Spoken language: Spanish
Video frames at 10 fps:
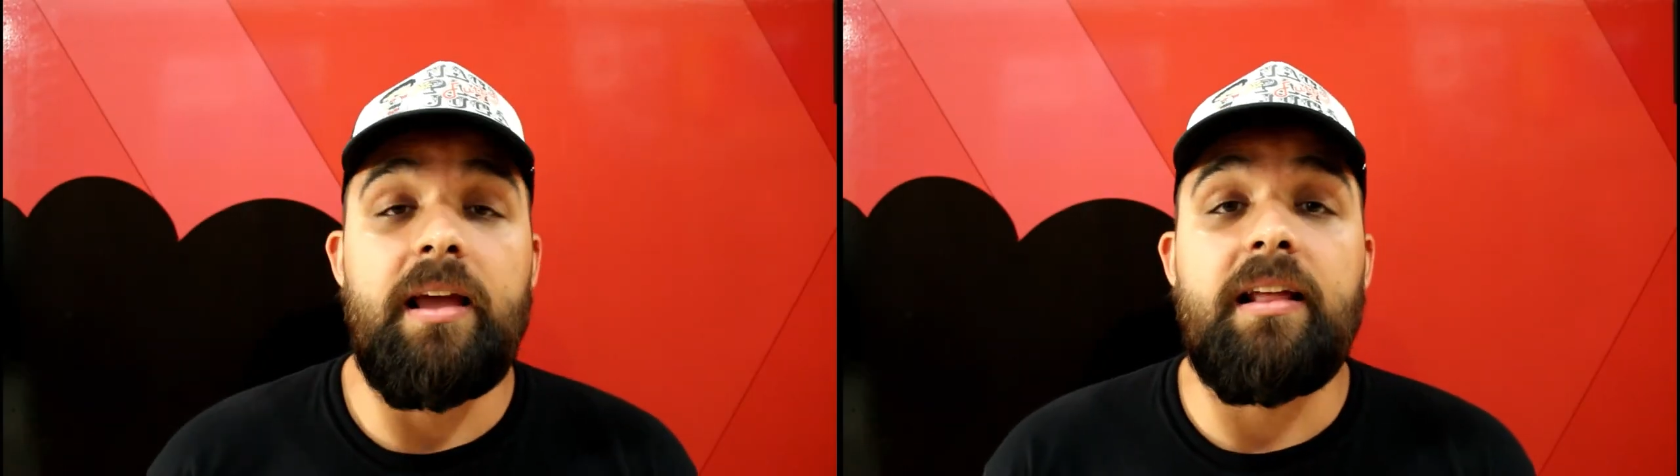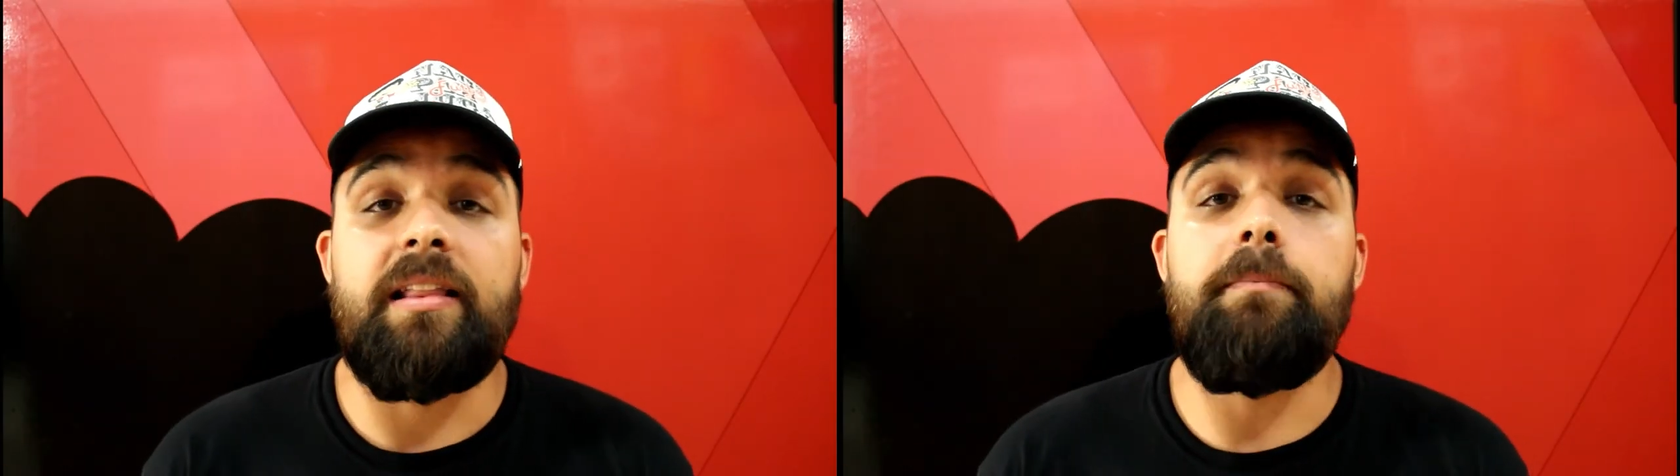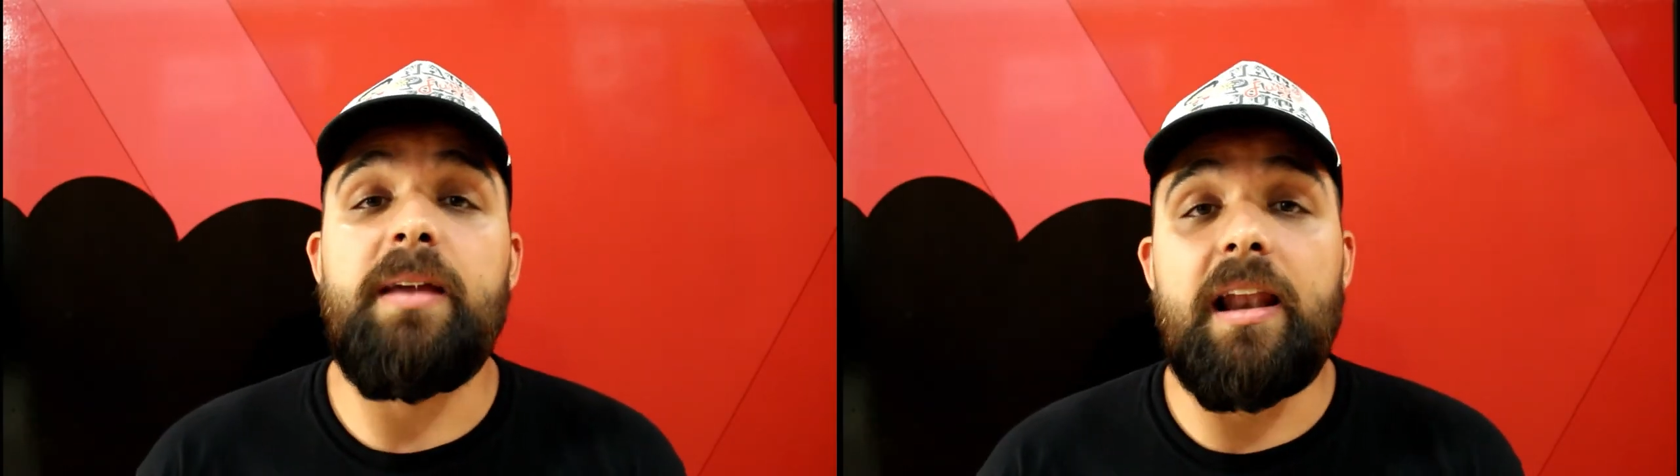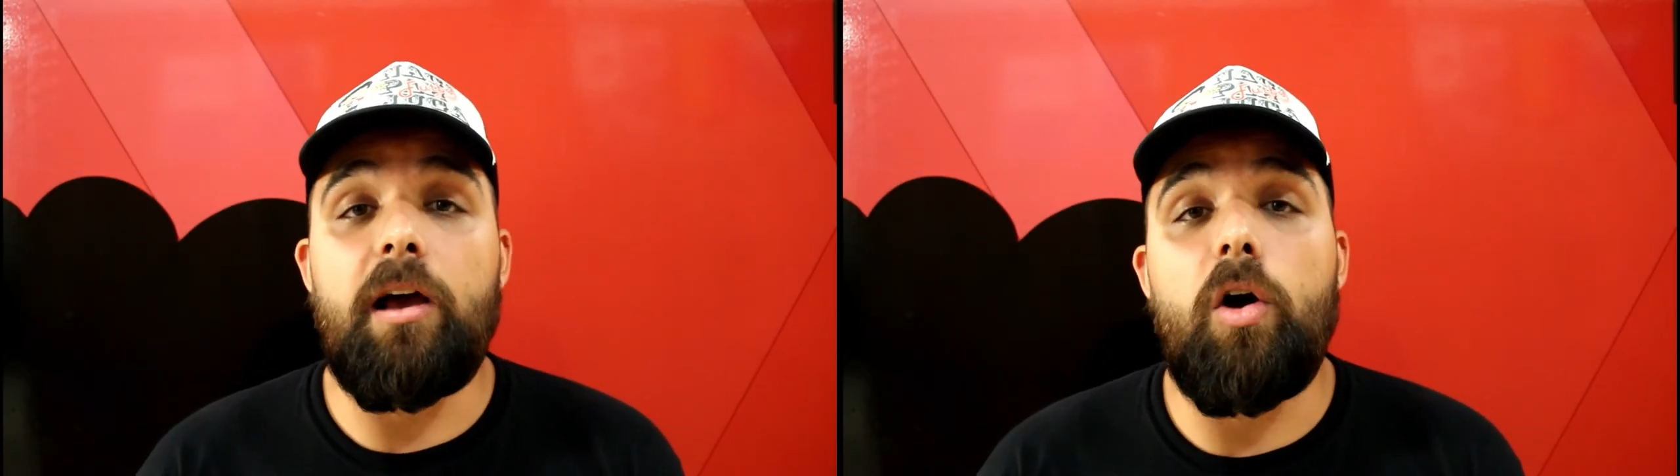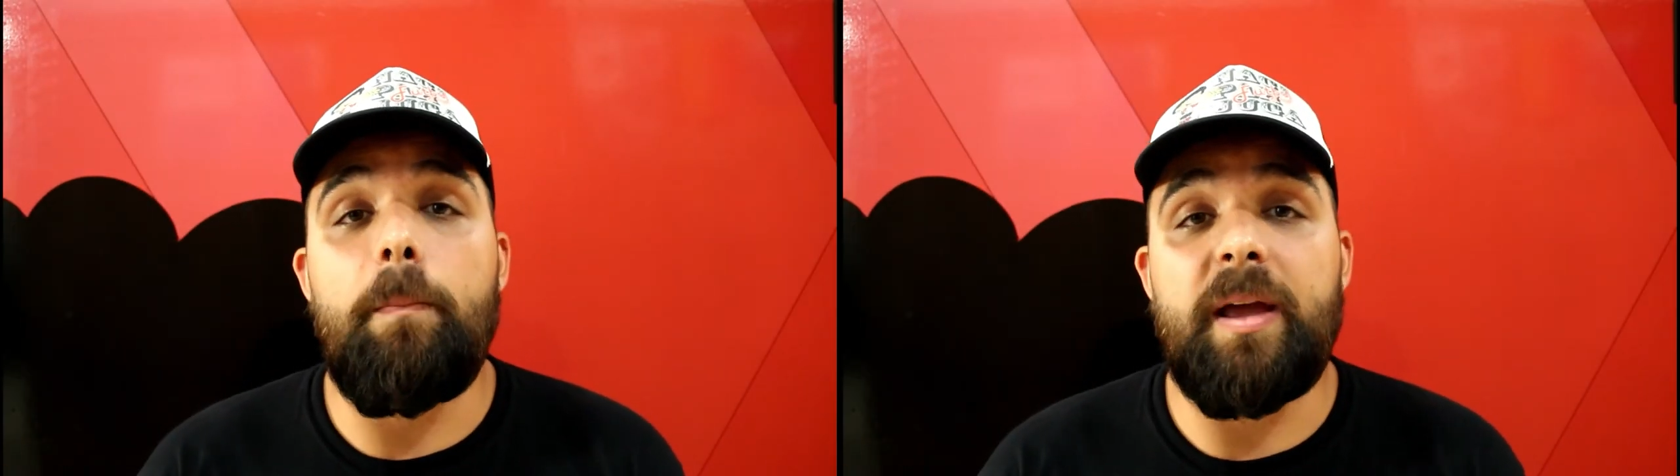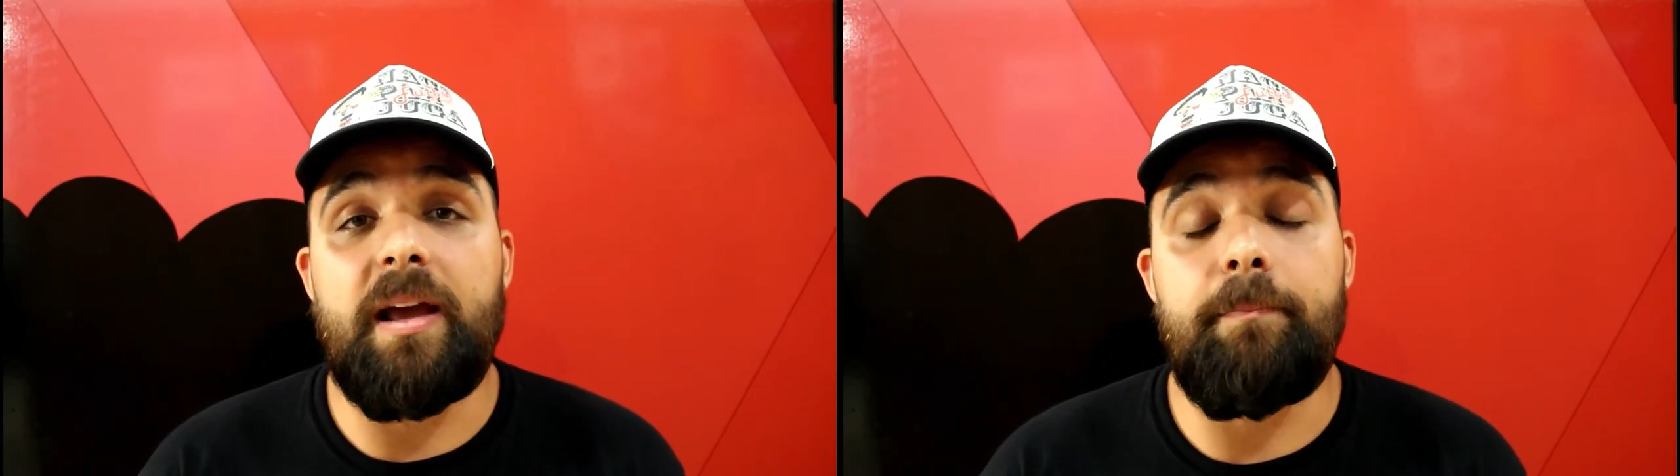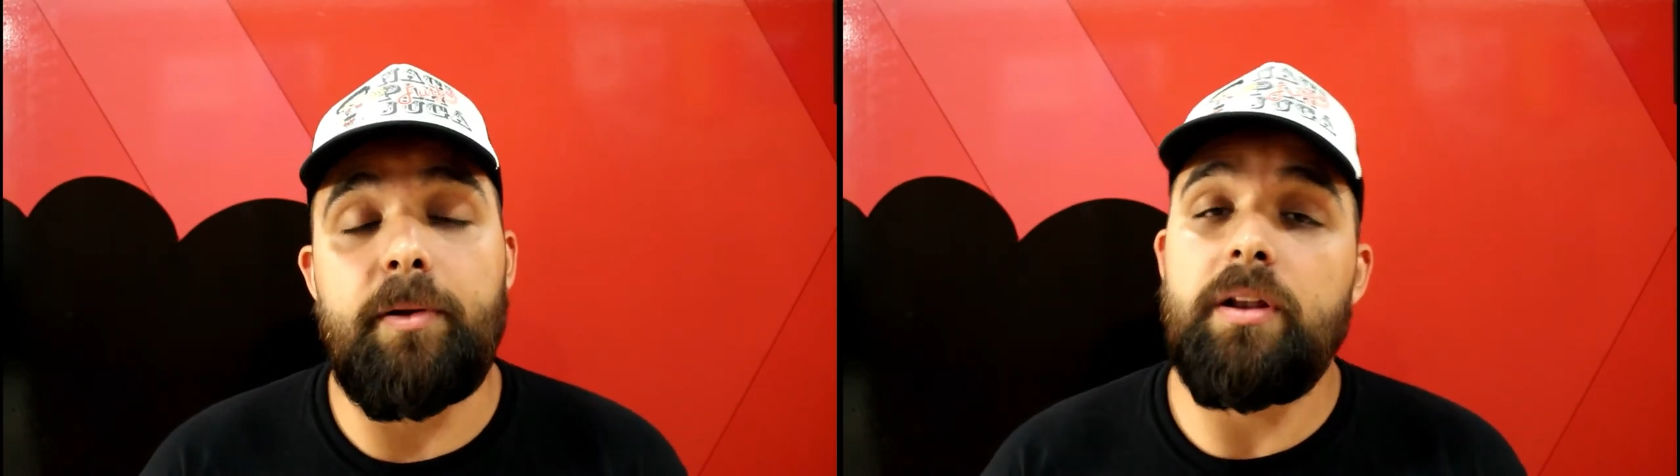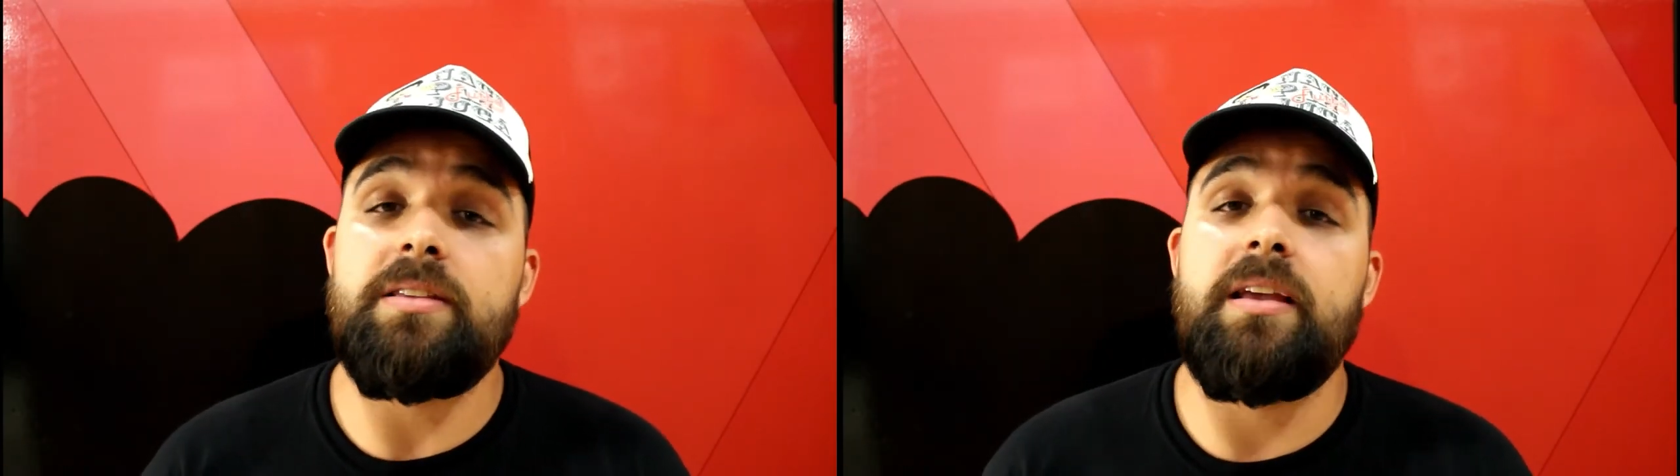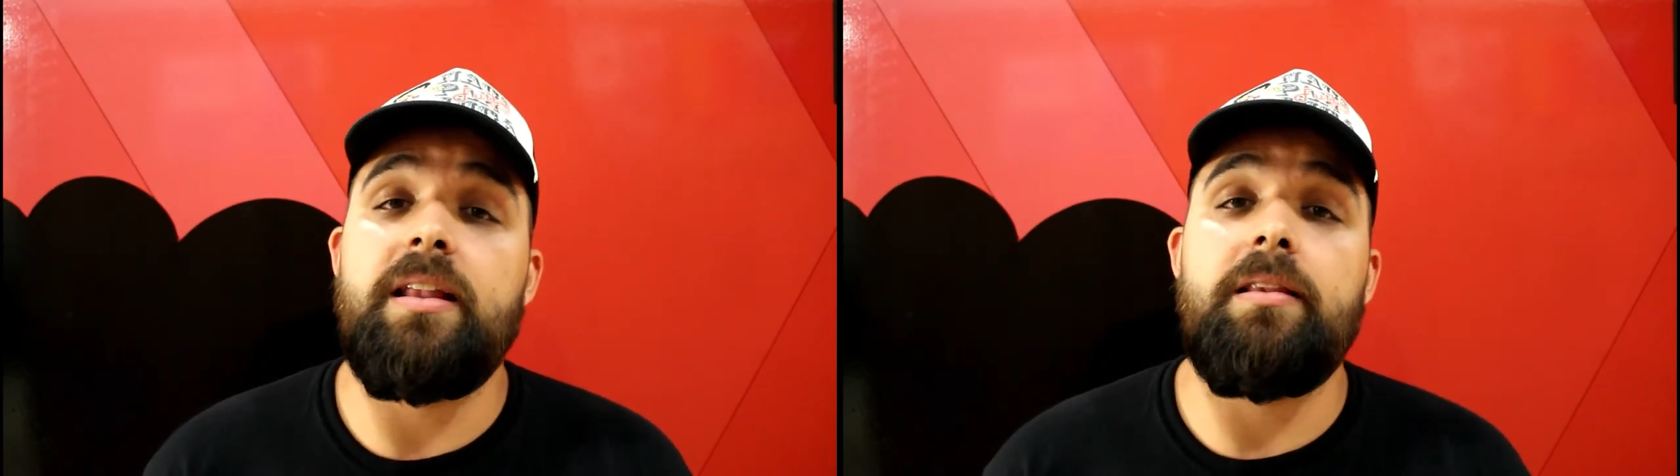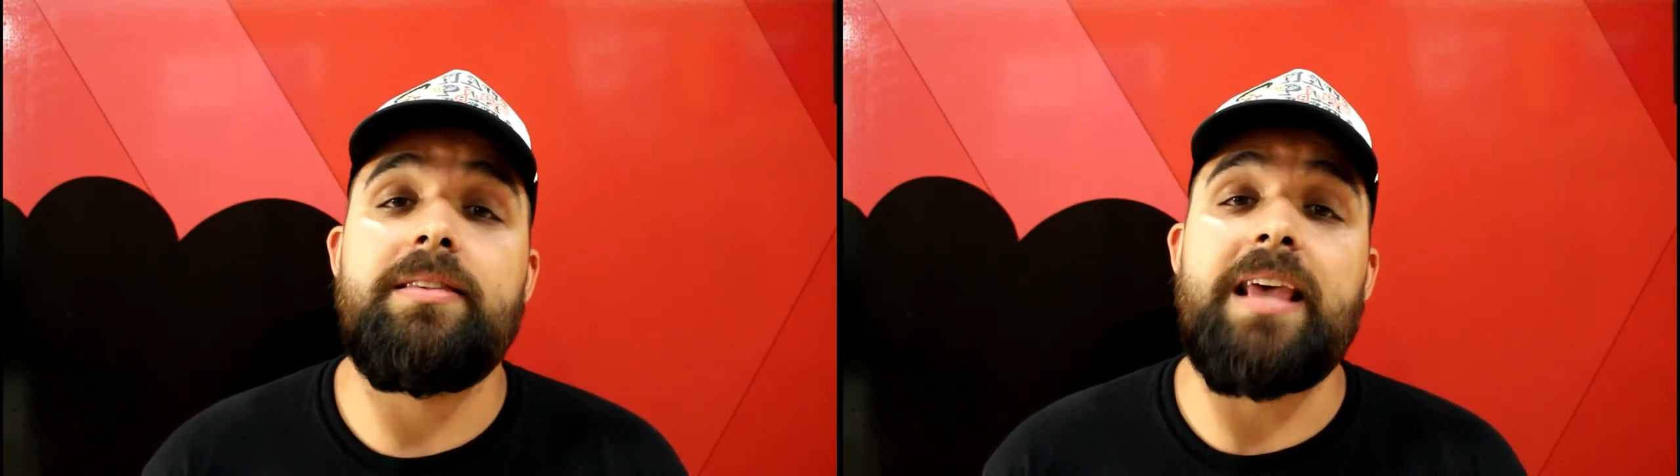también la Copa de Campeones
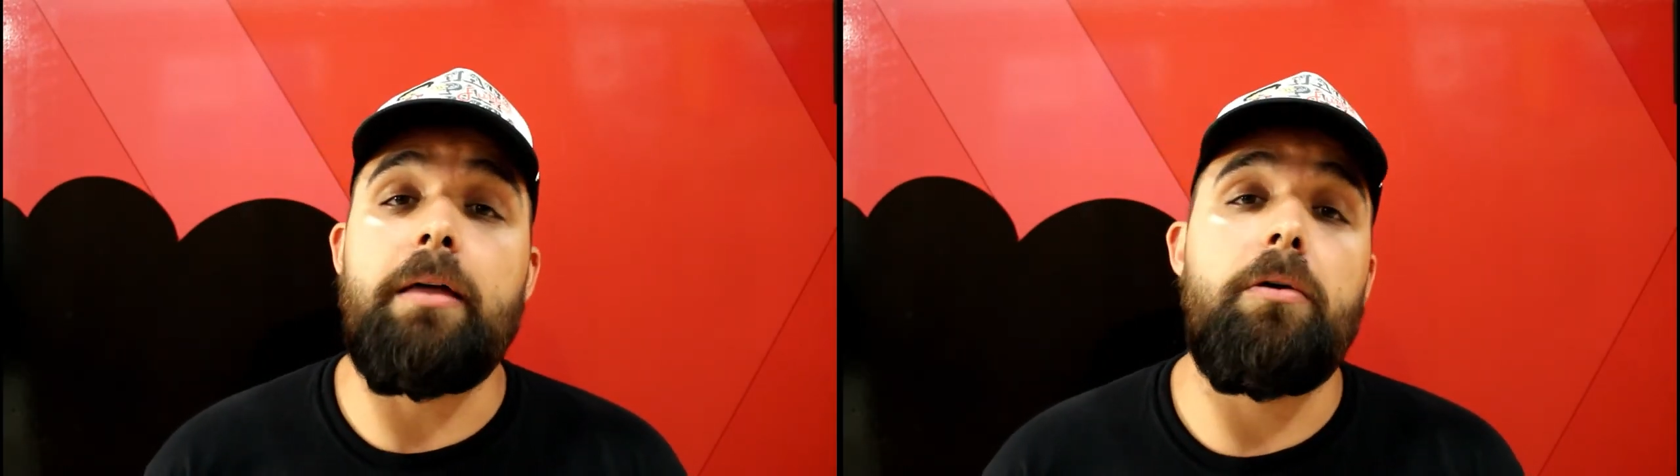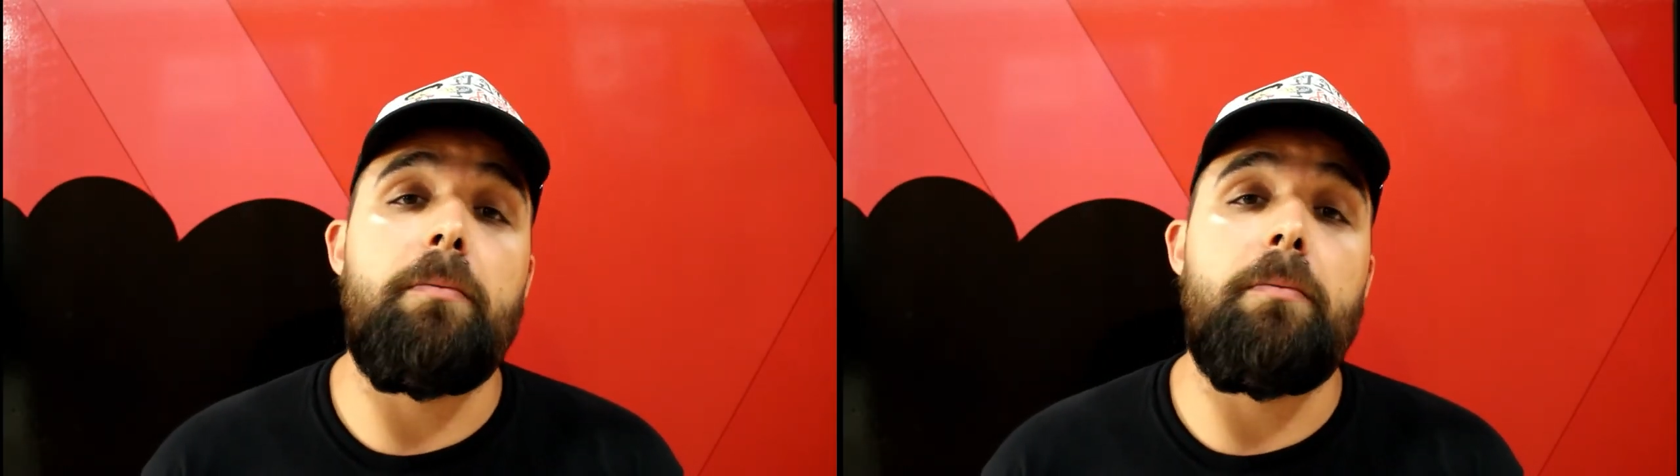del sábado